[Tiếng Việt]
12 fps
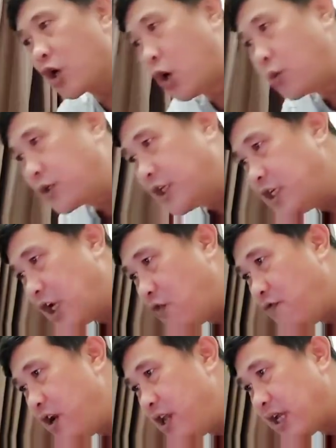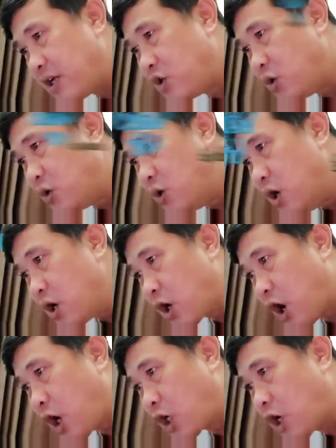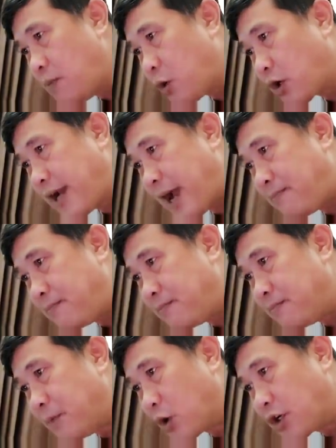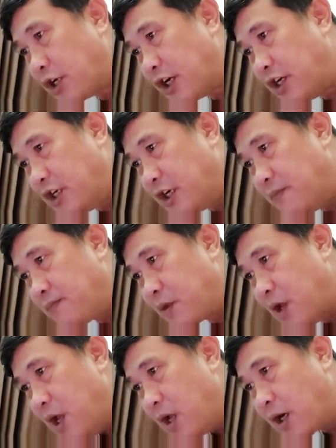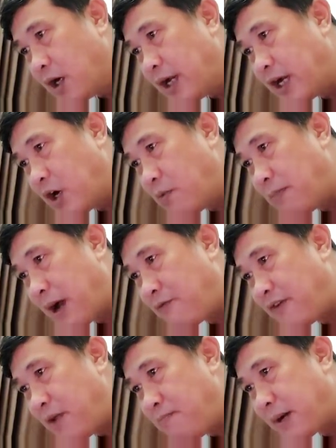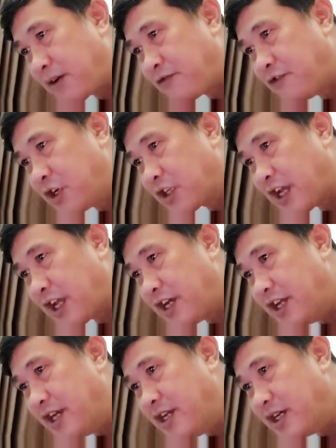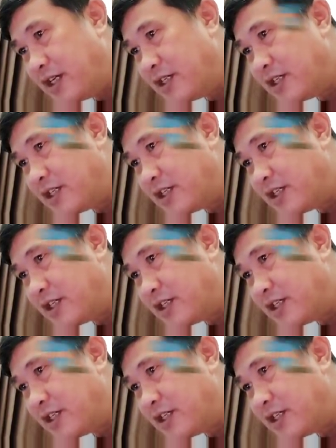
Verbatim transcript: Cùng chiến đấu với Lý Thanh Du, còn có một nam, một nữ nữa. Người đàn ông mang vẻ mặt phương Tây điển hình,